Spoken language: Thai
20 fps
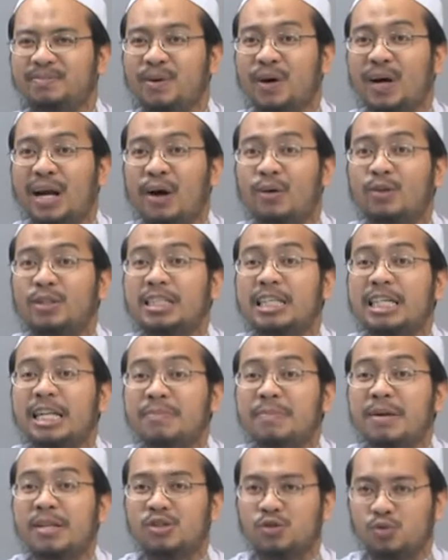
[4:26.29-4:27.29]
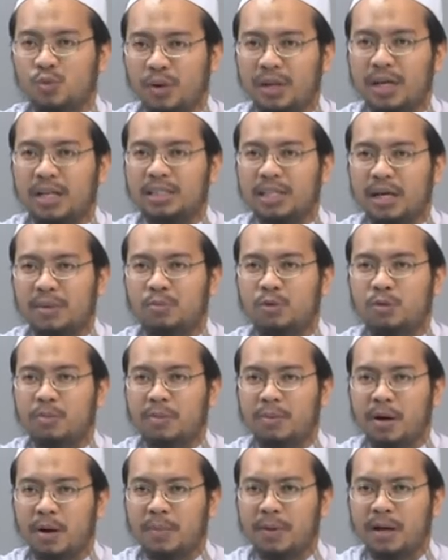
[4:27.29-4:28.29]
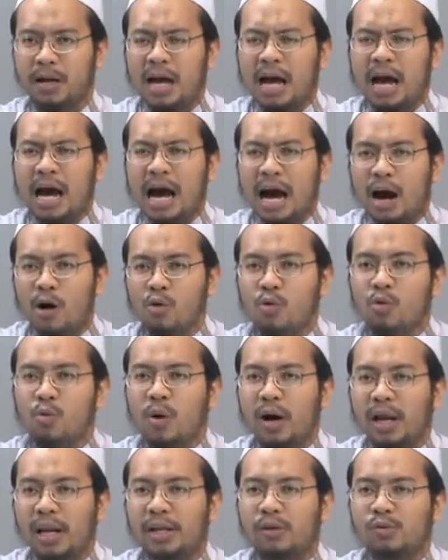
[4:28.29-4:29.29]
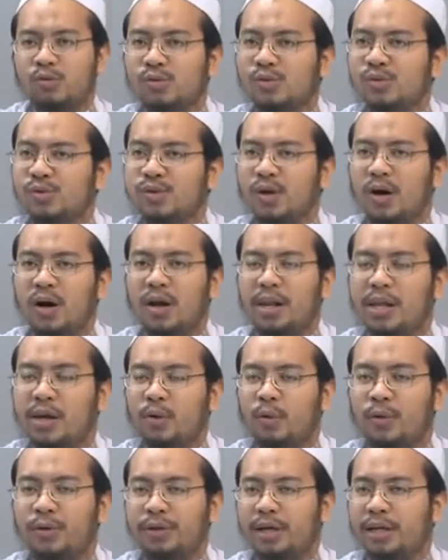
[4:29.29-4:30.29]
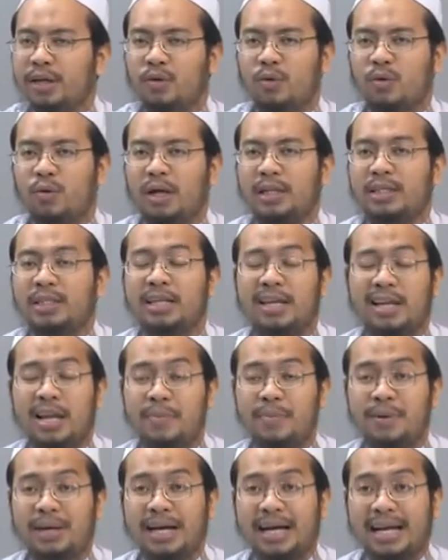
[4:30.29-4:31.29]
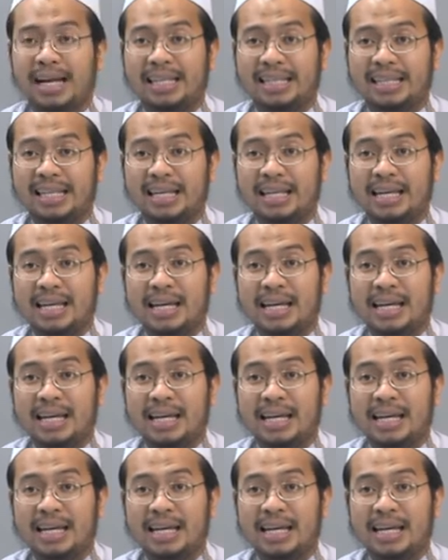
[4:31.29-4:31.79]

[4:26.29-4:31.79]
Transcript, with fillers: พราะเราถือเป็นส่วนหนึ่งจากผู้เป็นพ่อเป็นแม่เอาวาลาดุนซอลิฮุนยาเดโอละที่ท่านนบีการันตี